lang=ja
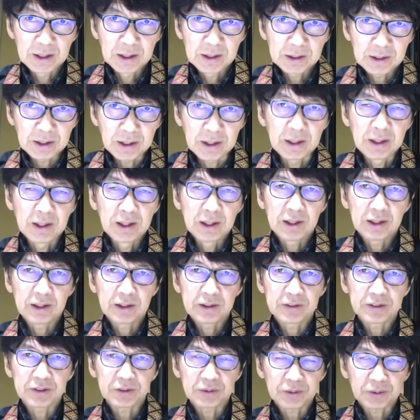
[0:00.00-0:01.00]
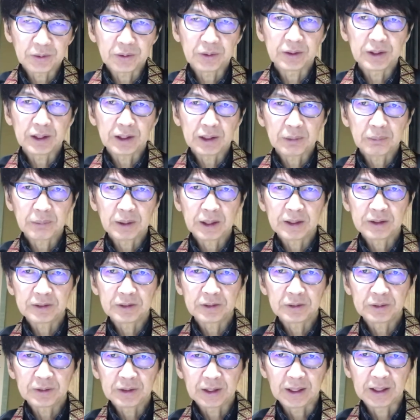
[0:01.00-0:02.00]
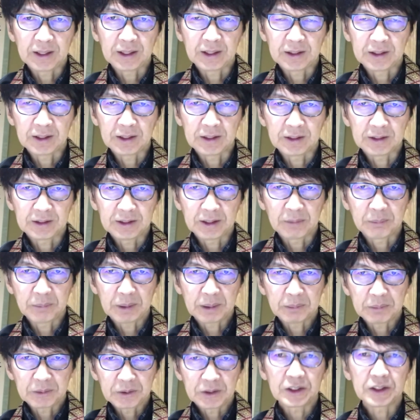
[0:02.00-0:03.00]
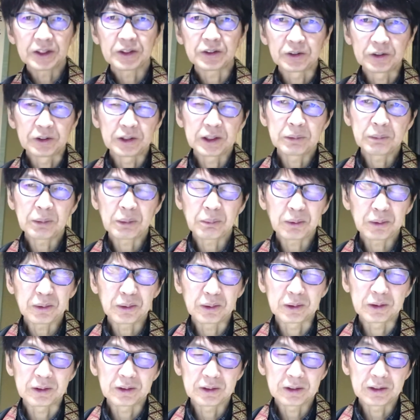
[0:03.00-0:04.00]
で、えー、その7マイルぐらい離れたマンモス地区今僕